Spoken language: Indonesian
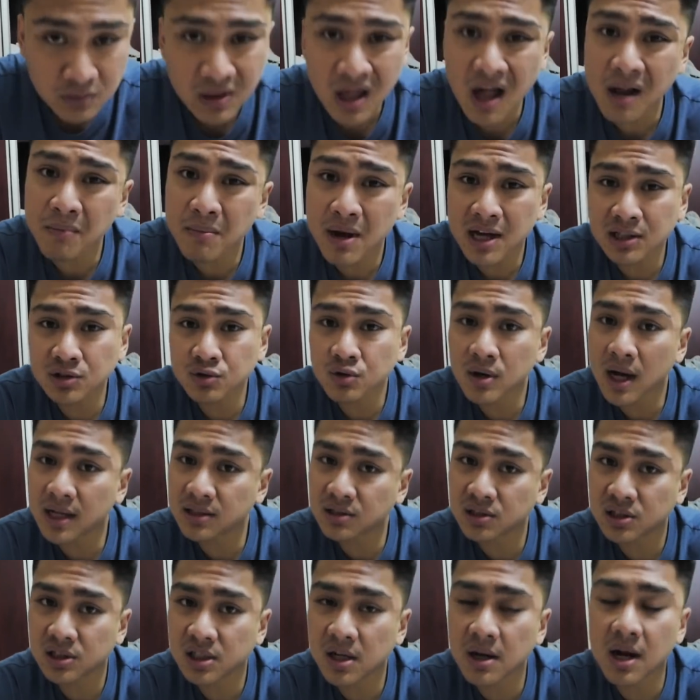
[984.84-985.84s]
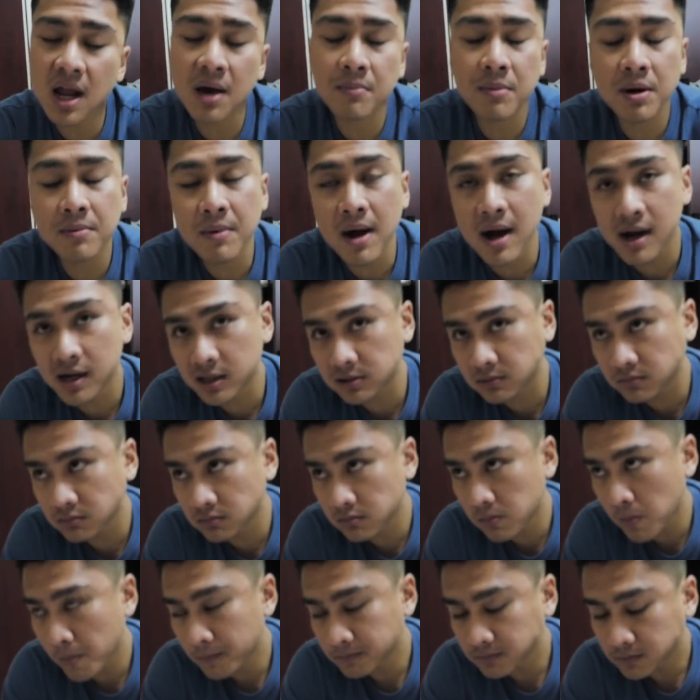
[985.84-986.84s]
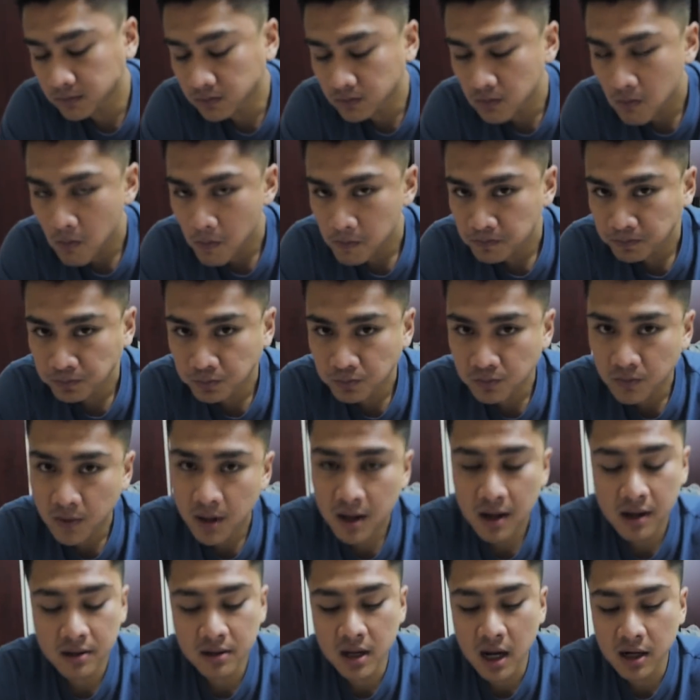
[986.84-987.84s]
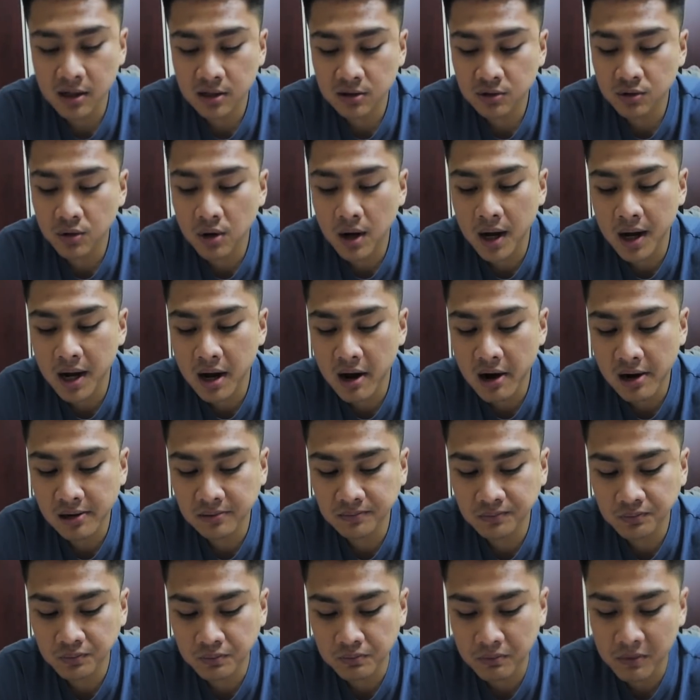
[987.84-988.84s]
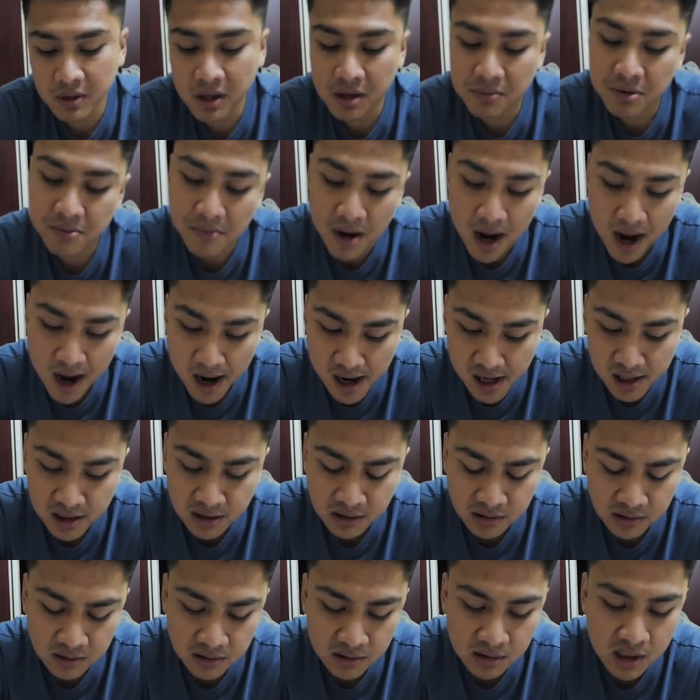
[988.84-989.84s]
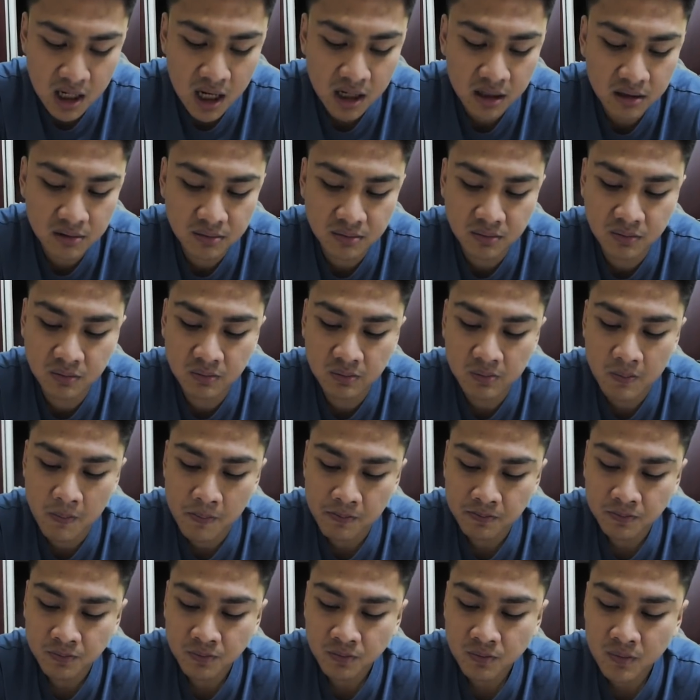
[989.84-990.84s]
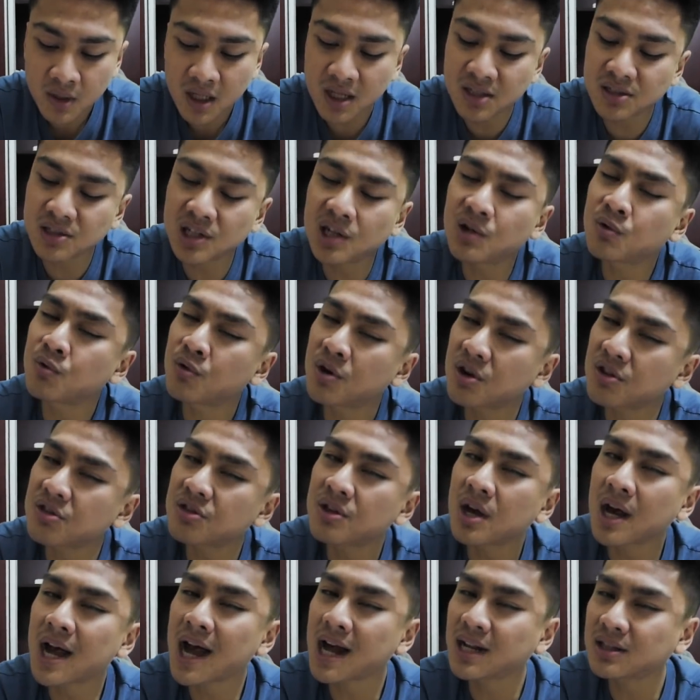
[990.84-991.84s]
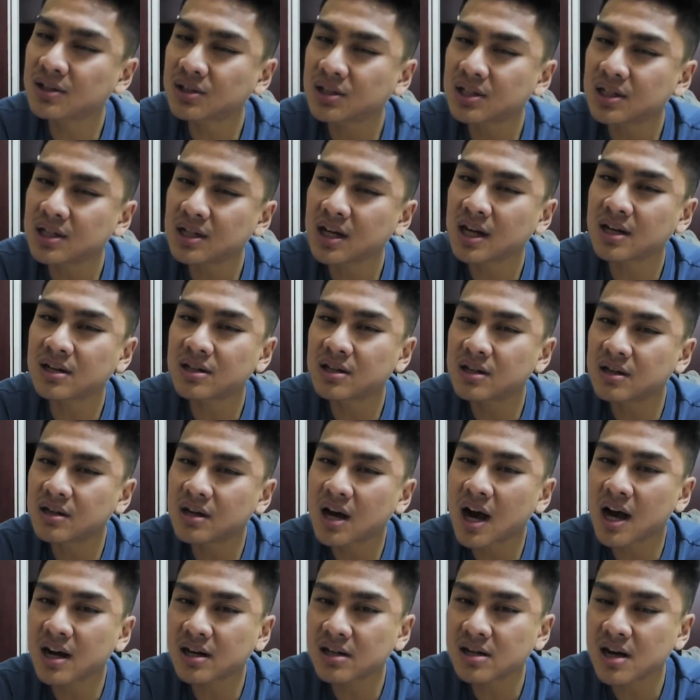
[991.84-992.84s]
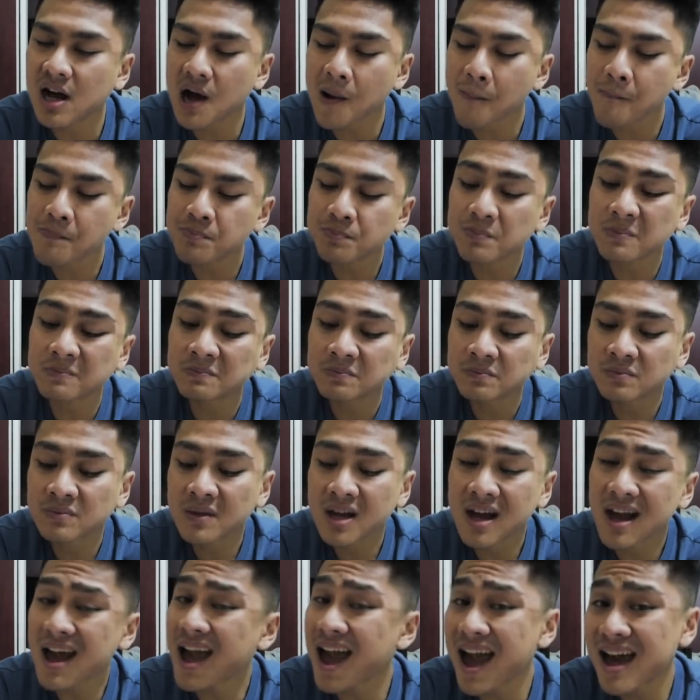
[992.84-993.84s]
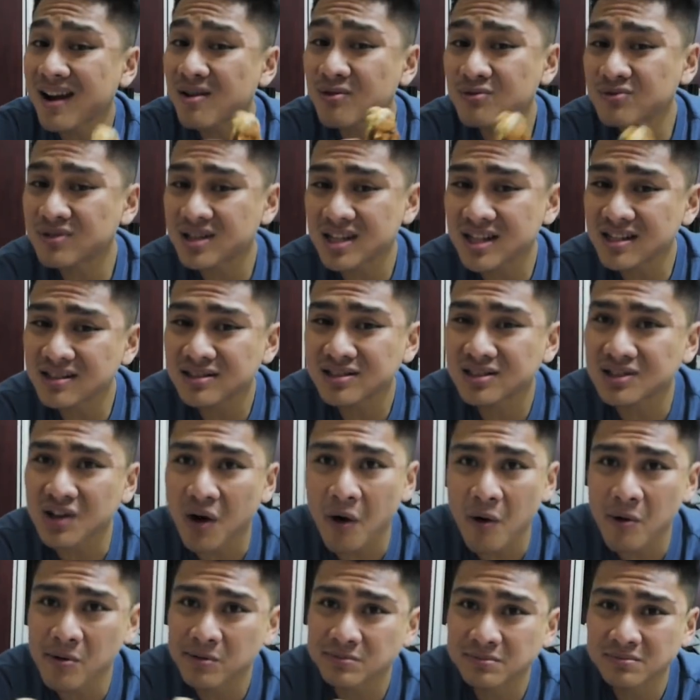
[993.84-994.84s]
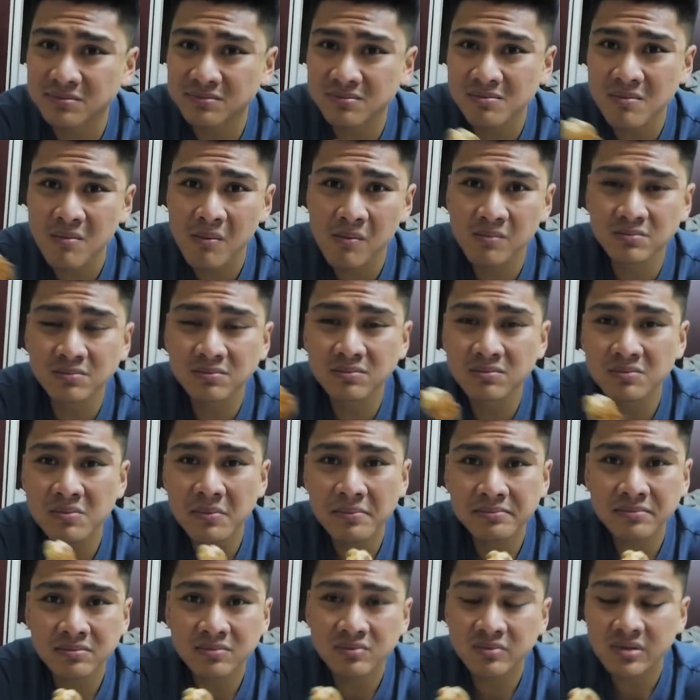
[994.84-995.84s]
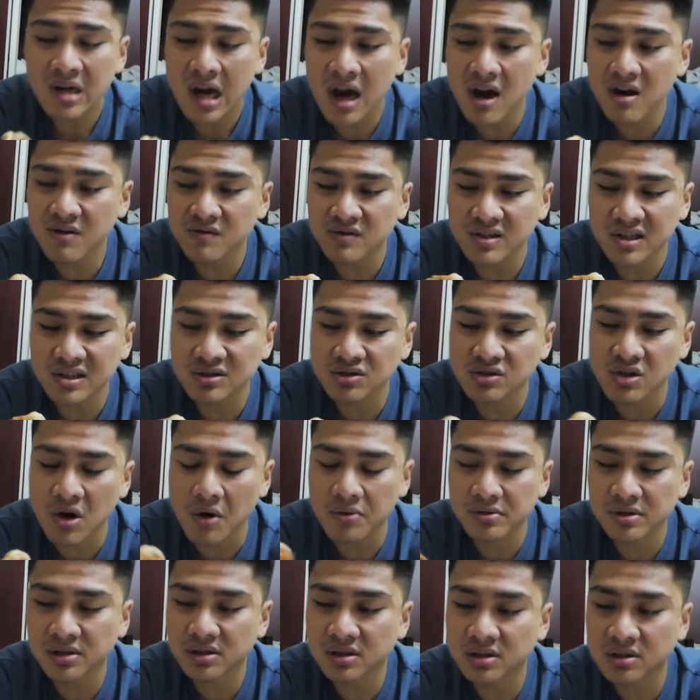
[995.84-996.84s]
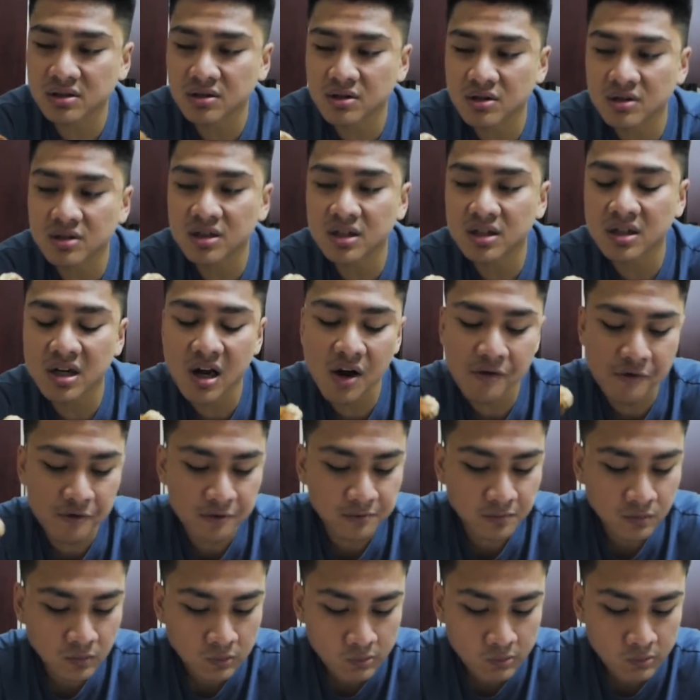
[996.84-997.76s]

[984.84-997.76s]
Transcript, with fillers: albaik tuh ngantrinya lama banget dan itu kayak lebih mahal dan is it worth the ngantri and the harga? I don't think so. I don't think so. This is good enough.